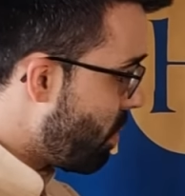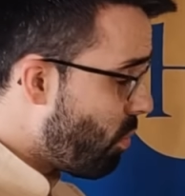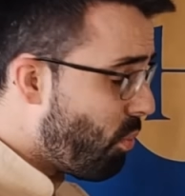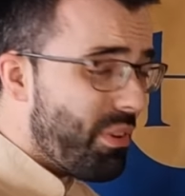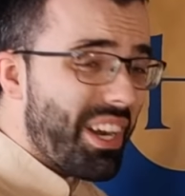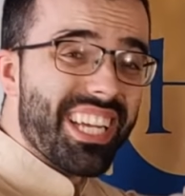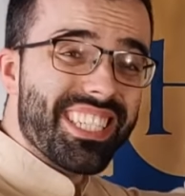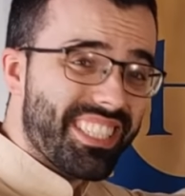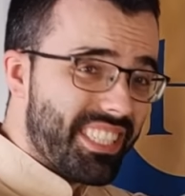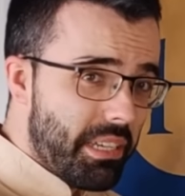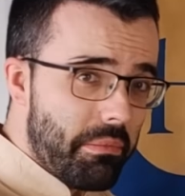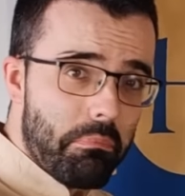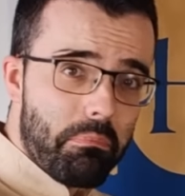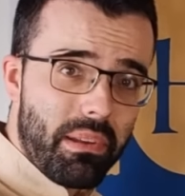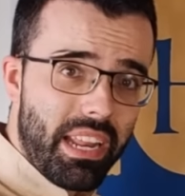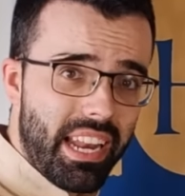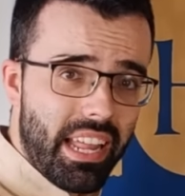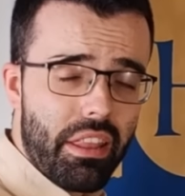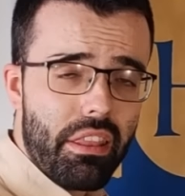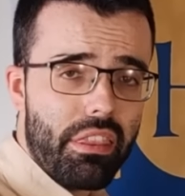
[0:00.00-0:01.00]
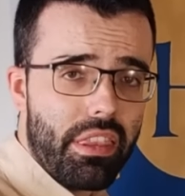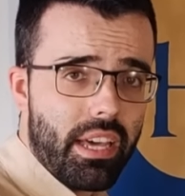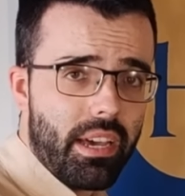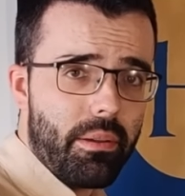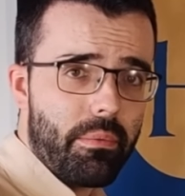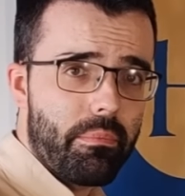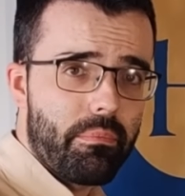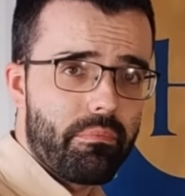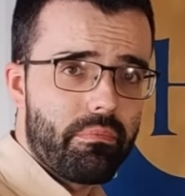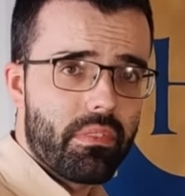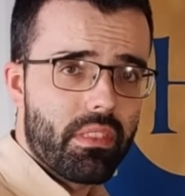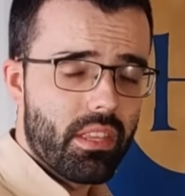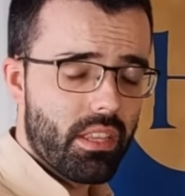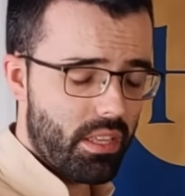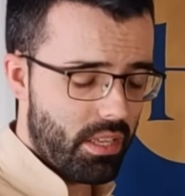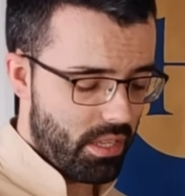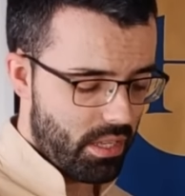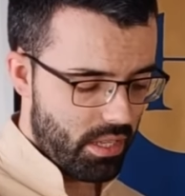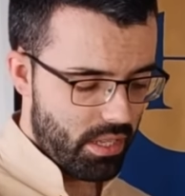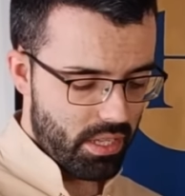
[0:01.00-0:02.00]
una simple lanza.
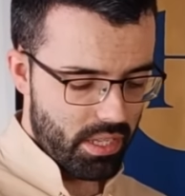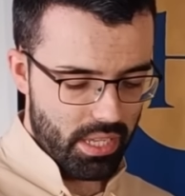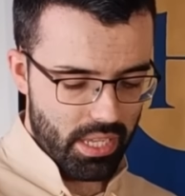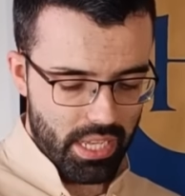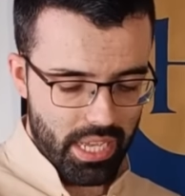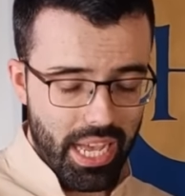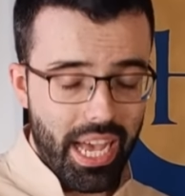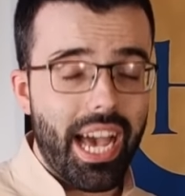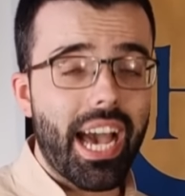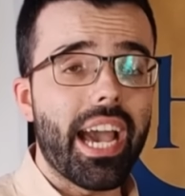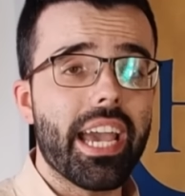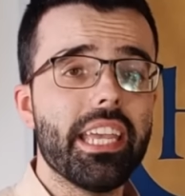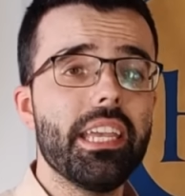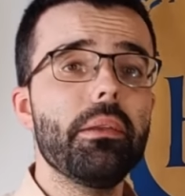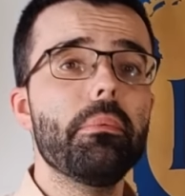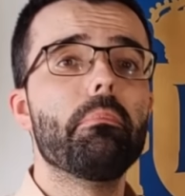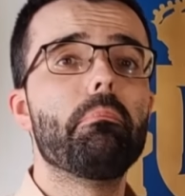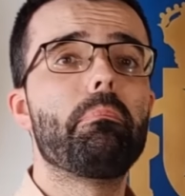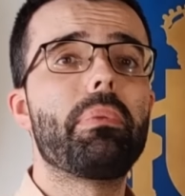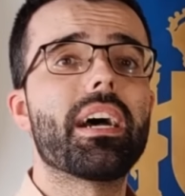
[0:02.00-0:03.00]
Ahí